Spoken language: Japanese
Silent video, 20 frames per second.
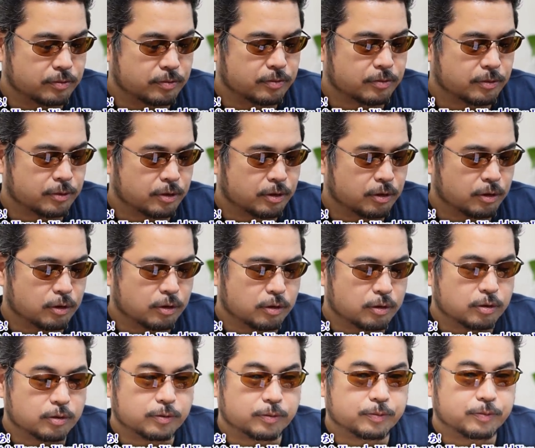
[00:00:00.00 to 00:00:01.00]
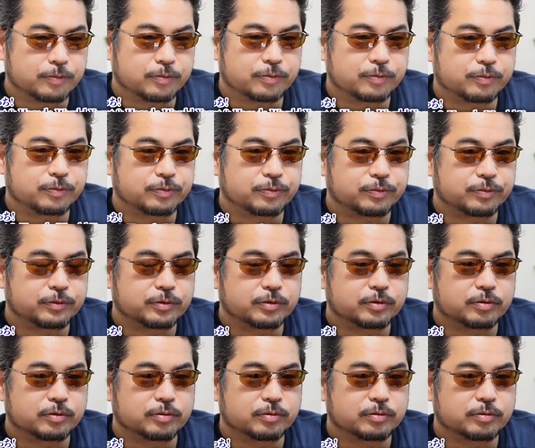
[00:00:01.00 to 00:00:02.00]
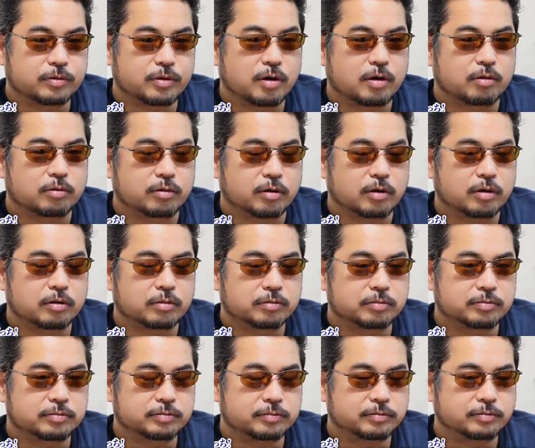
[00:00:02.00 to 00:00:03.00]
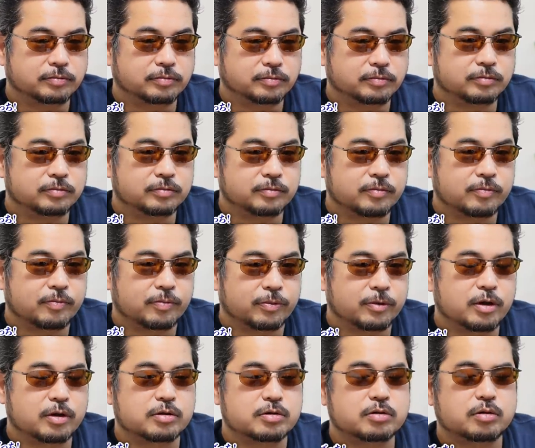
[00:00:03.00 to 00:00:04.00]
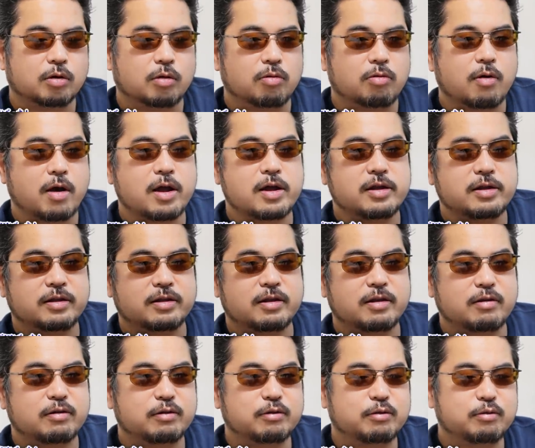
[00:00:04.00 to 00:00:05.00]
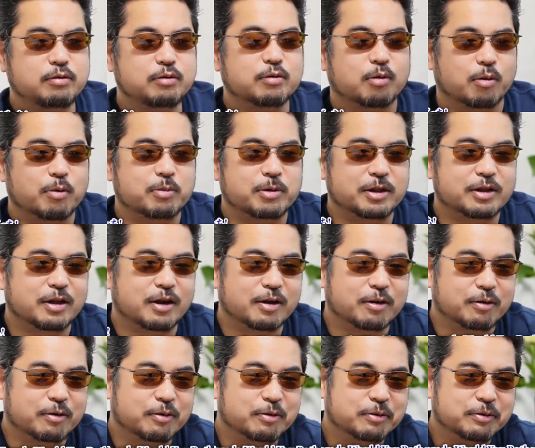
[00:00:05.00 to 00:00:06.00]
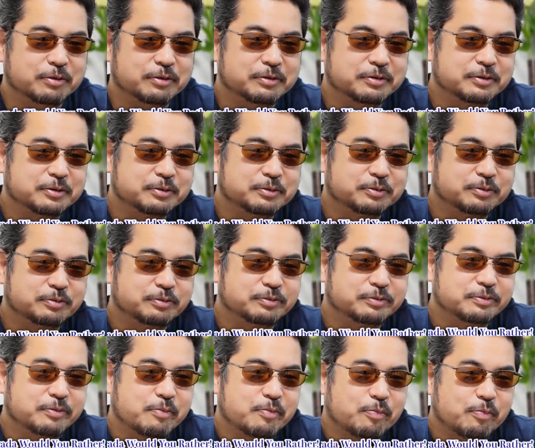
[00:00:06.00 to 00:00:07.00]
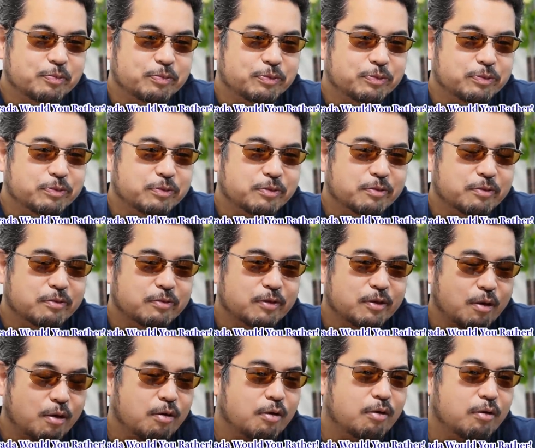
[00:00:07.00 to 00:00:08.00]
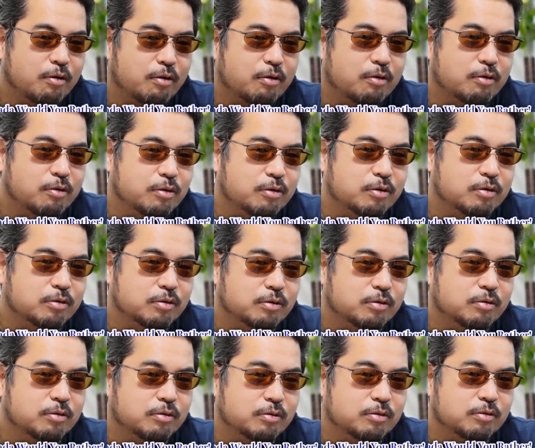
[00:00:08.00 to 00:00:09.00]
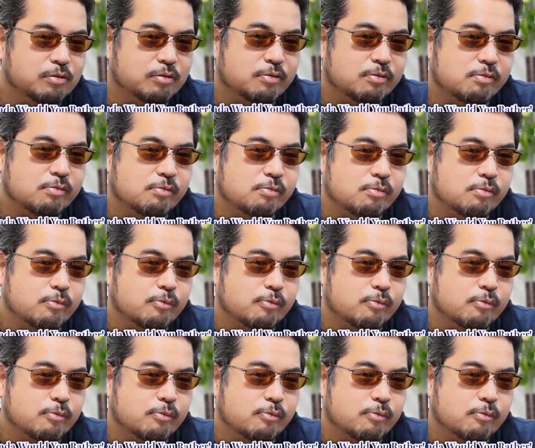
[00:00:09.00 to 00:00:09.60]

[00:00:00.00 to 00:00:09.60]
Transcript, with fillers: 原田のバーの有料サロンやりたいやりたくないとか、ね、ストファイっていうのみんな。僕の周りはストファイなんですけどね。違うんですかね。